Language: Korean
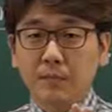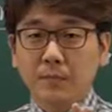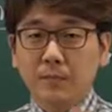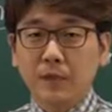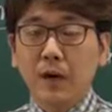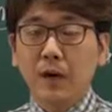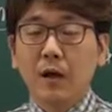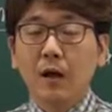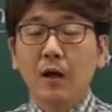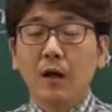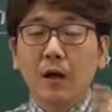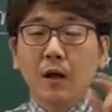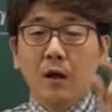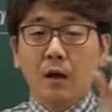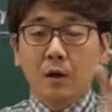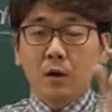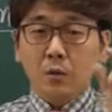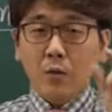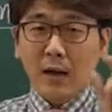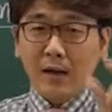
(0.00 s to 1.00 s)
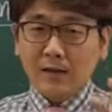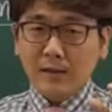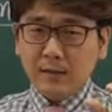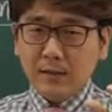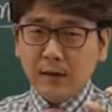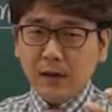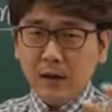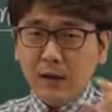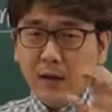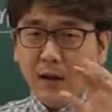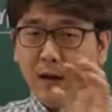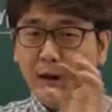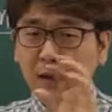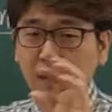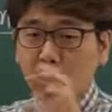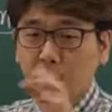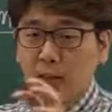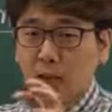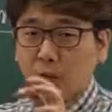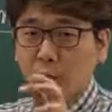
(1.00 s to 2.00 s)
자, 관사 하나가
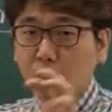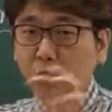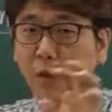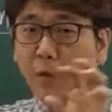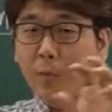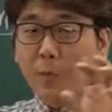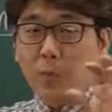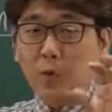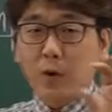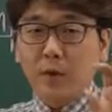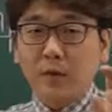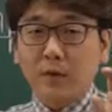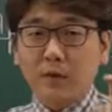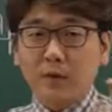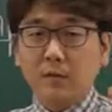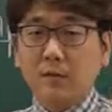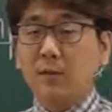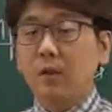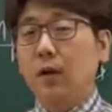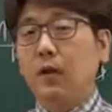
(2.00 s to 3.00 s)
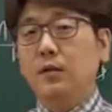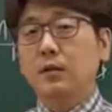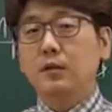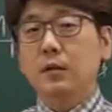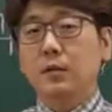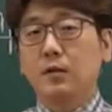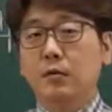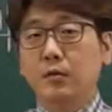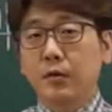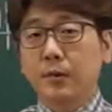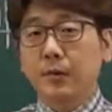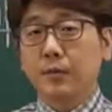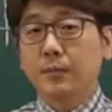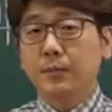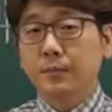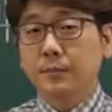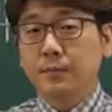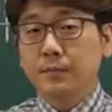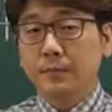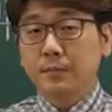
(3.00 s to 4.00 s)
있고 없고에 따라서 뜻이 달라진다는 거예요.
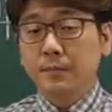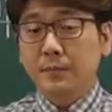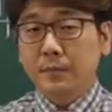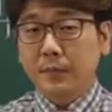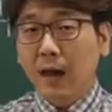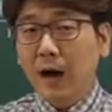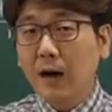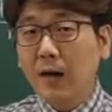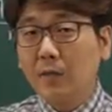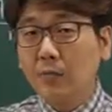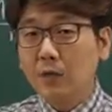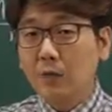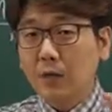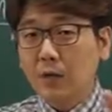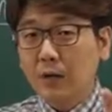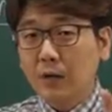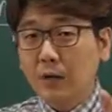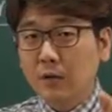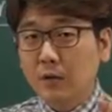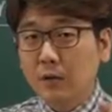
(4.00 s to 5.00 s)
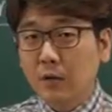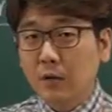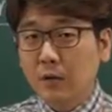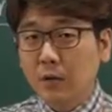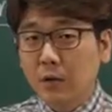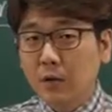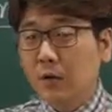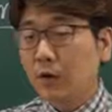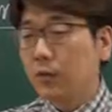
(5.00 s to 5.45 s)
다음 문장에서